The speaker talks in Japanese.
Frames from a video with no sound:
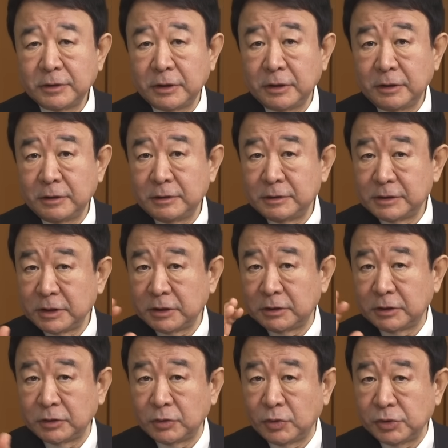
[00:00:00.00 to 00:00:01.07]
でさっき言っ
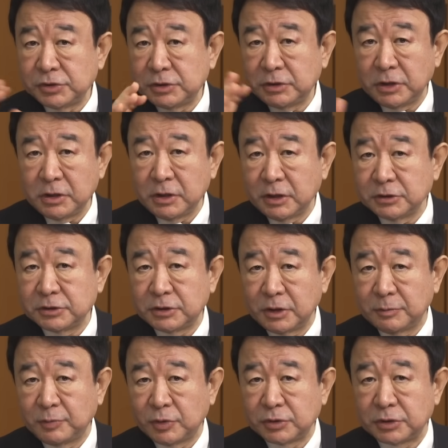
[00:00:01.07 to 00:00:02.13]
たとおり方針転換し
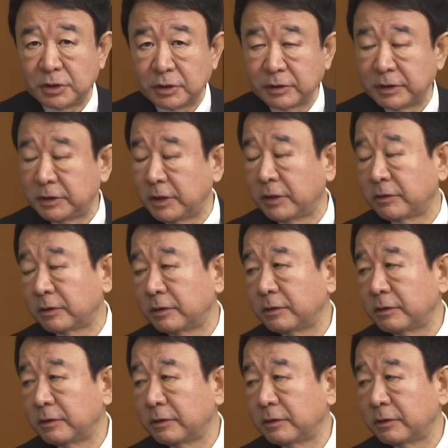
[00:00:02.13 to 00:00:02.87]
たポルシェなんかいないわけ。